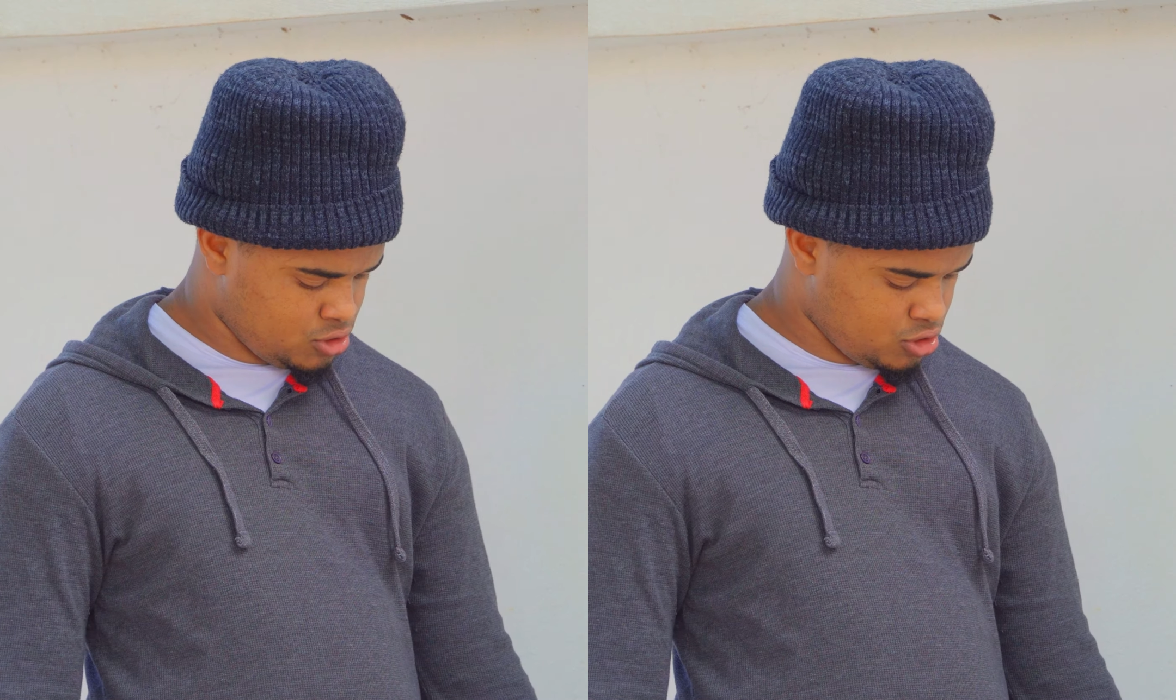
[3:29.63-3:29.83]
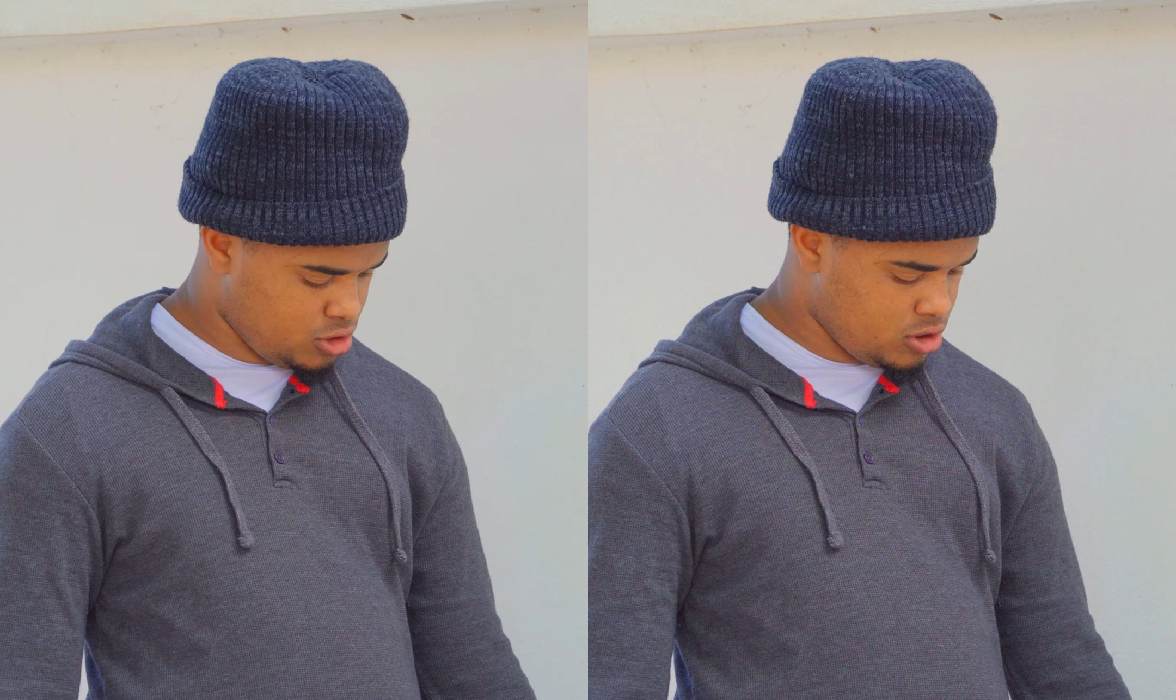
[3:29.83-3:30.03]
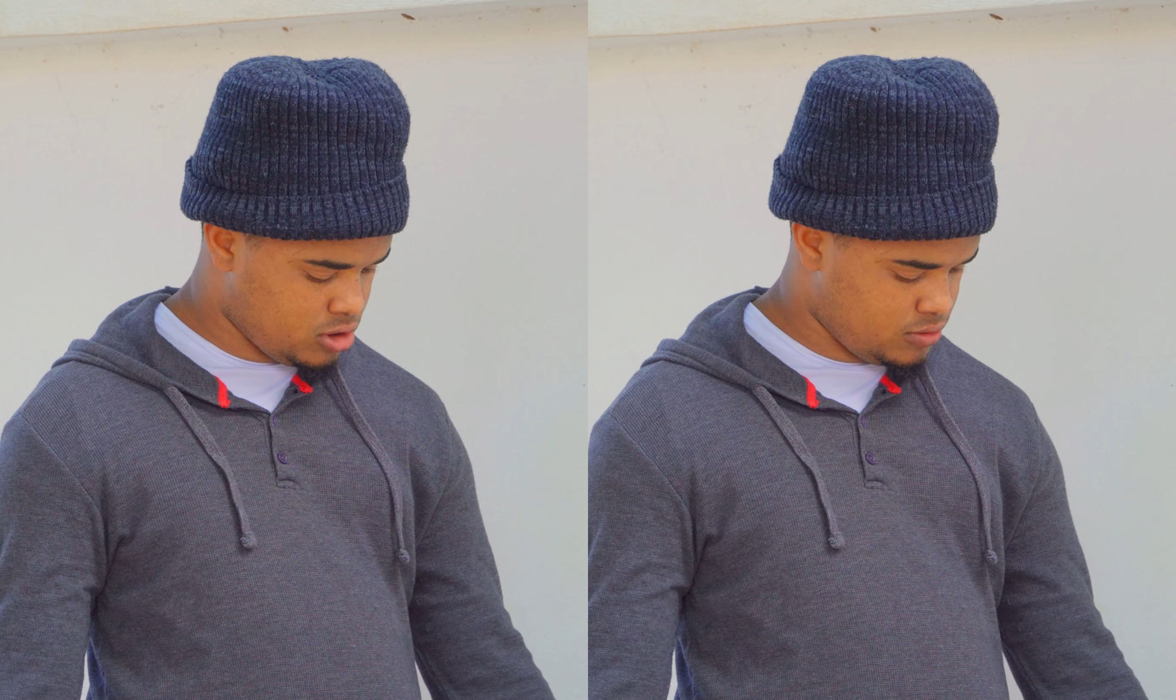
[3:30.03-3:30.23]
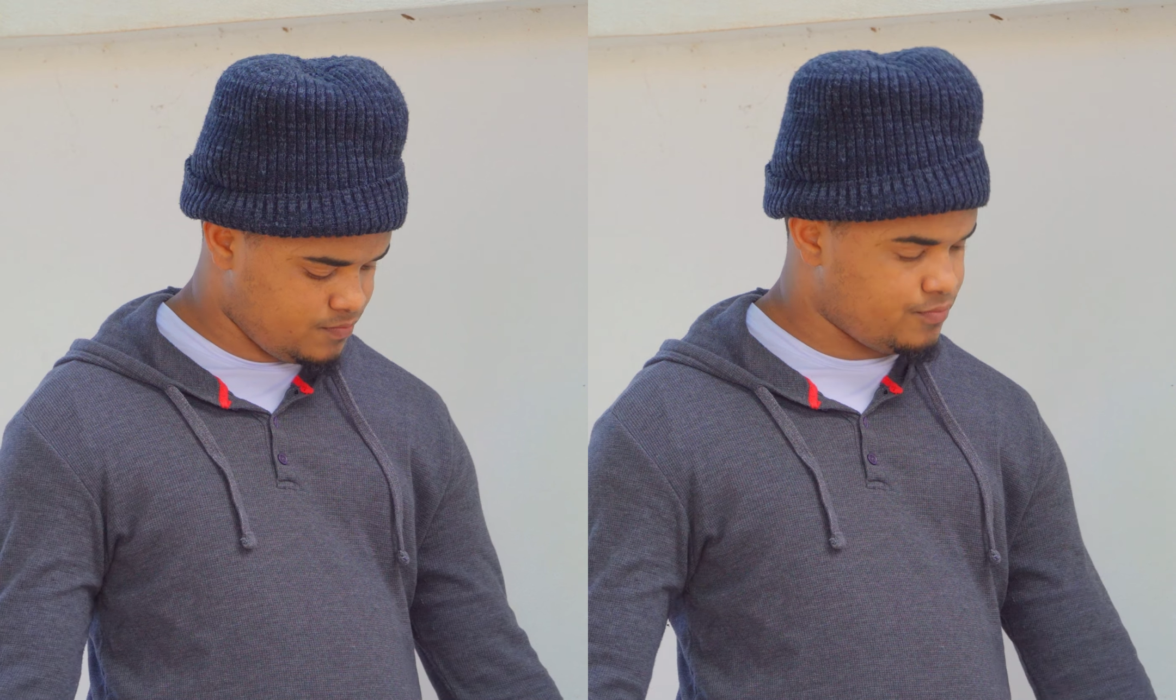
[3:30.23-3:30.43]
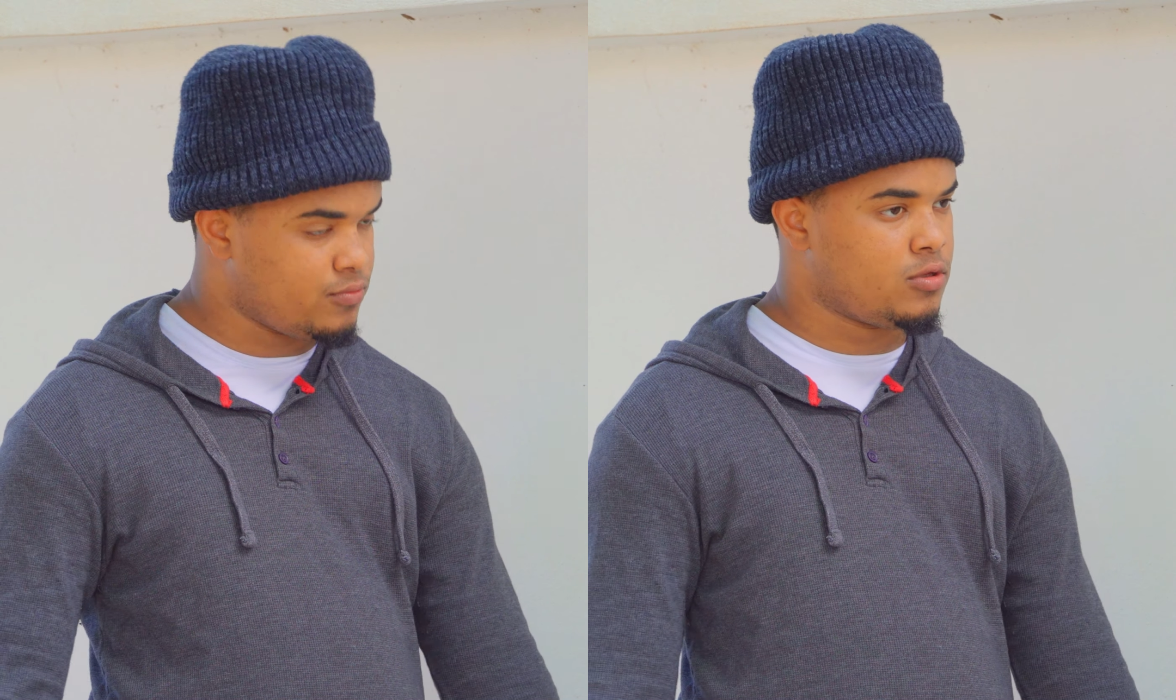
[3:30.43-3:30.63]
Sí,
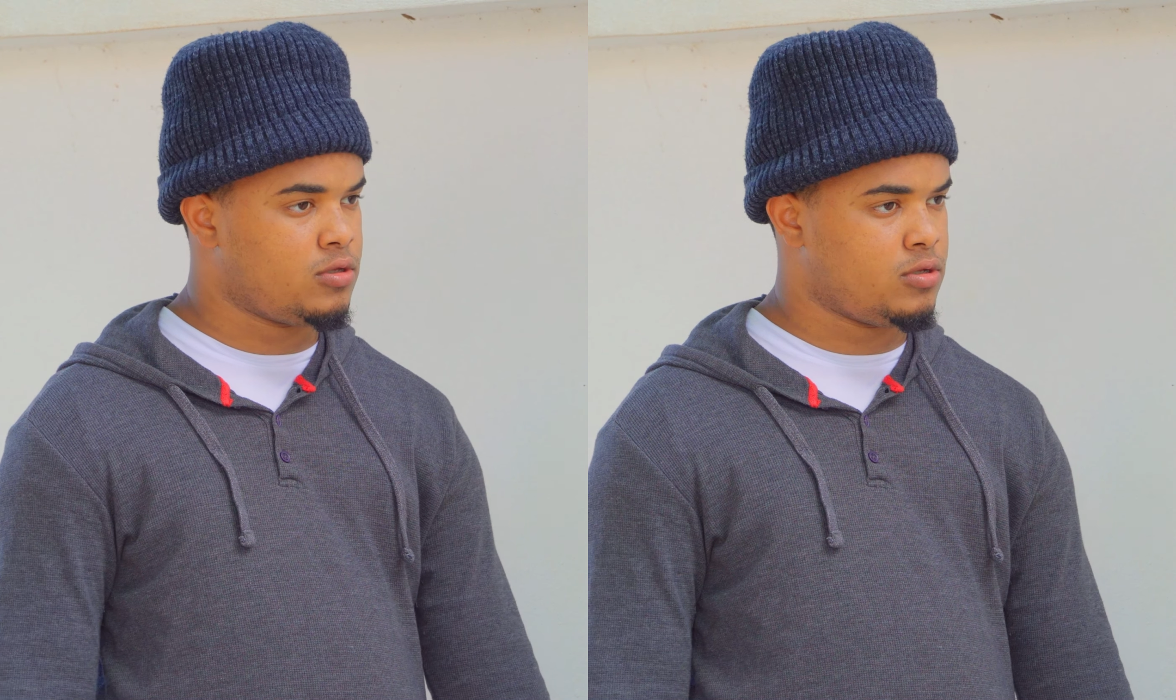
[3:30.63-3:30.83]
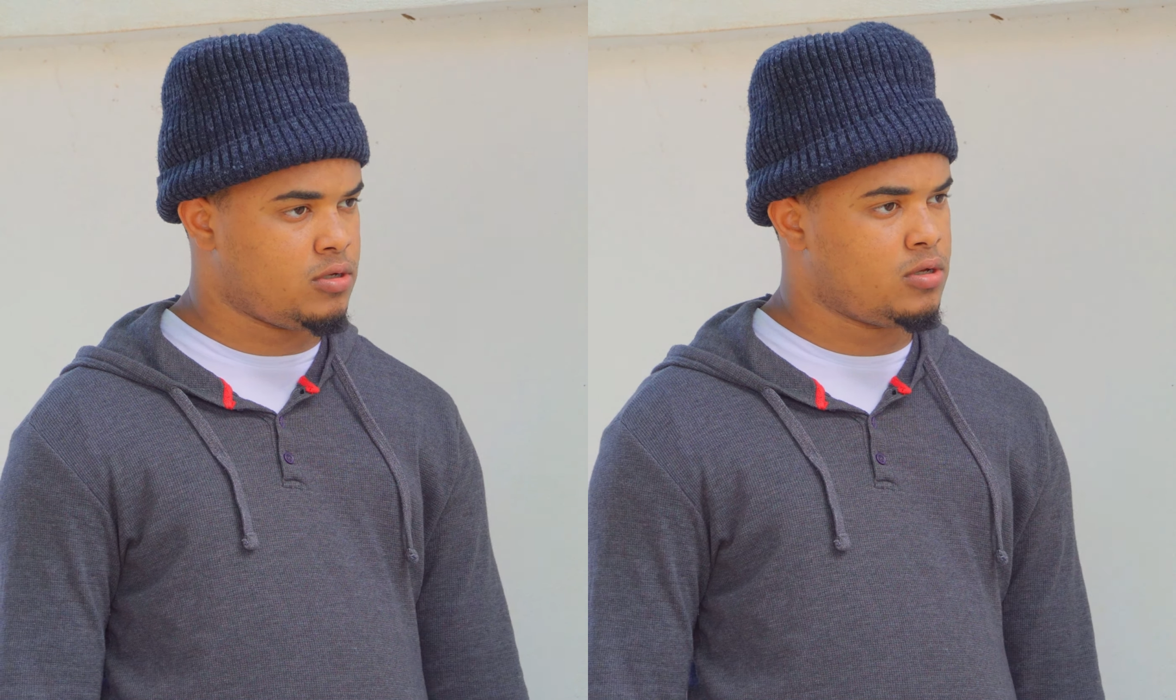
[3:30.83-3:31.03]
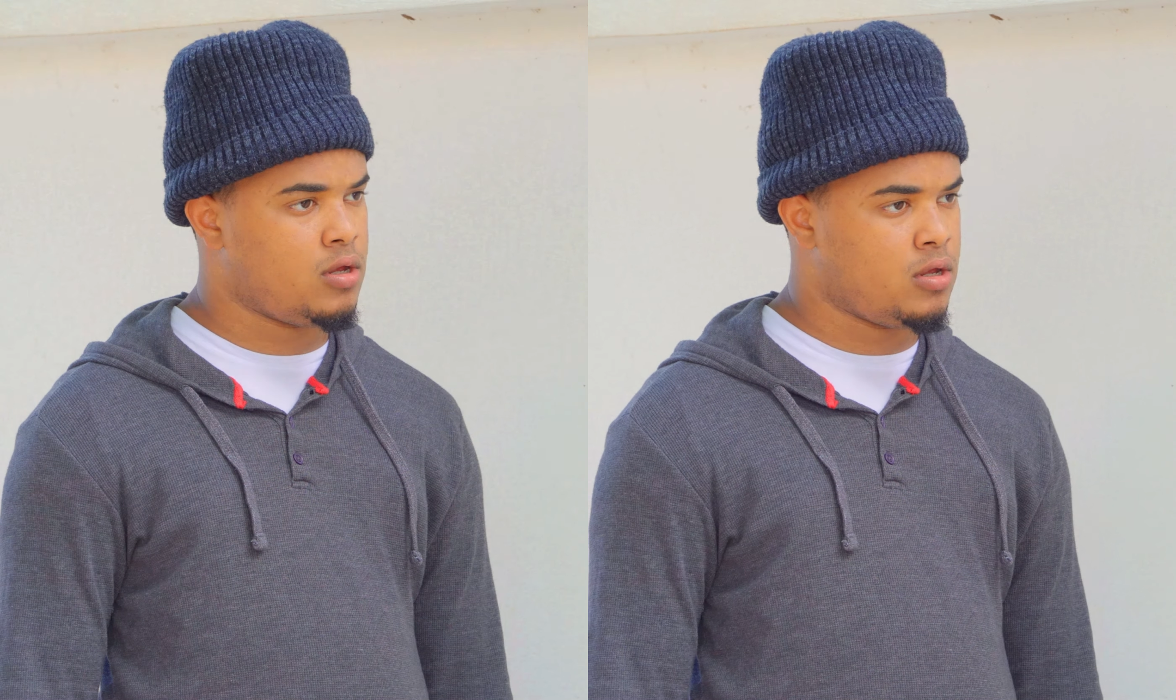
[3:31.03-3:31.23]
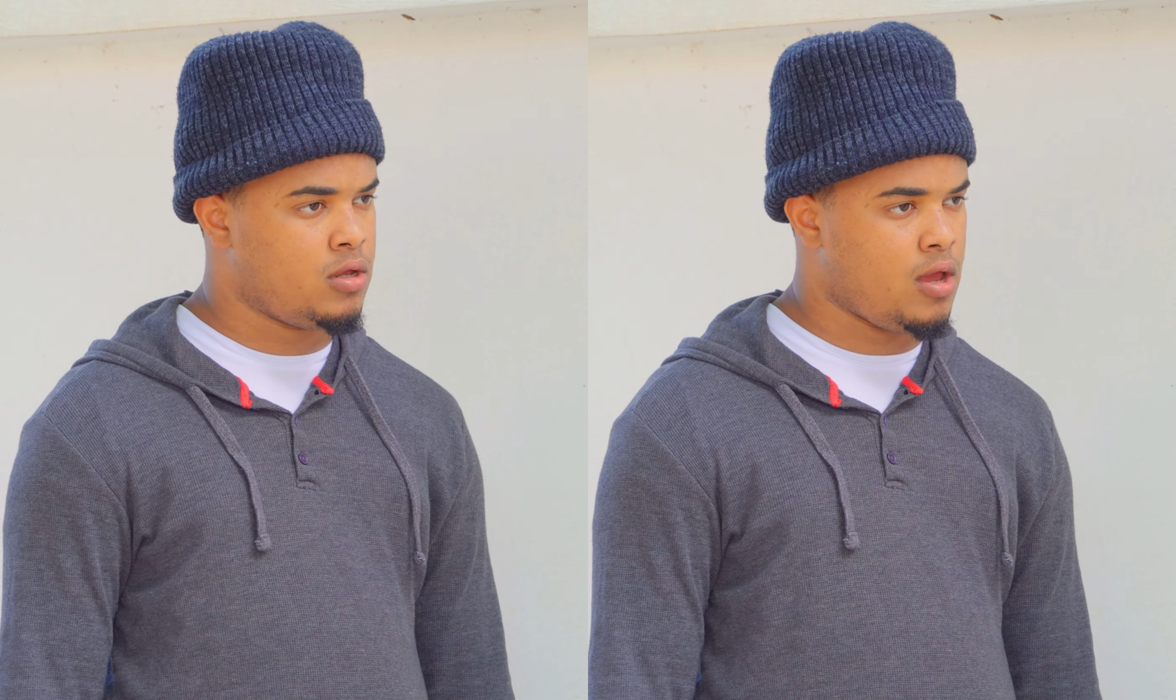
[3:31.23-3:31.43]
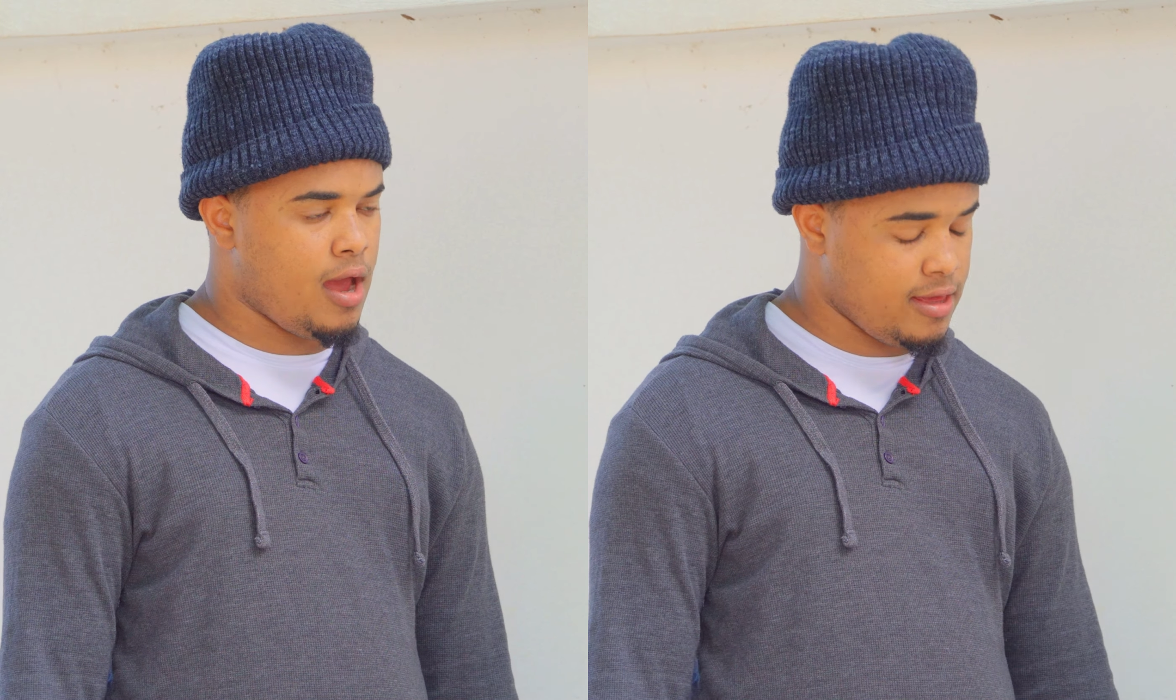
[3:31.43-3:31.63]

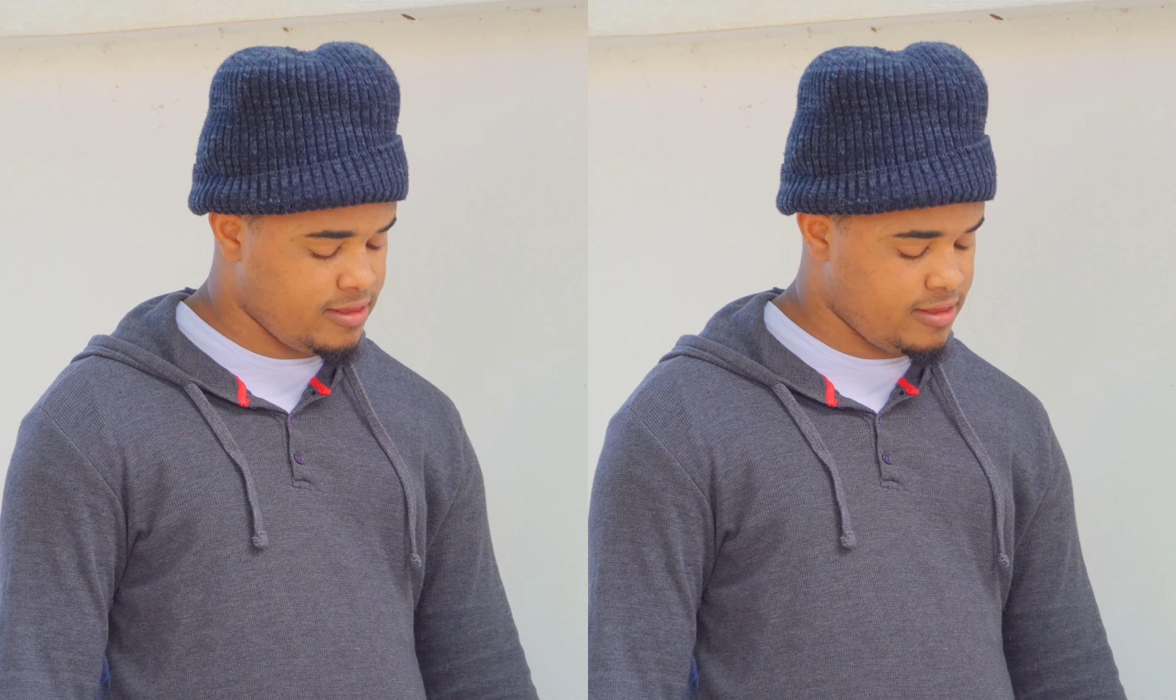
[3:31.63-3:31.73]
hay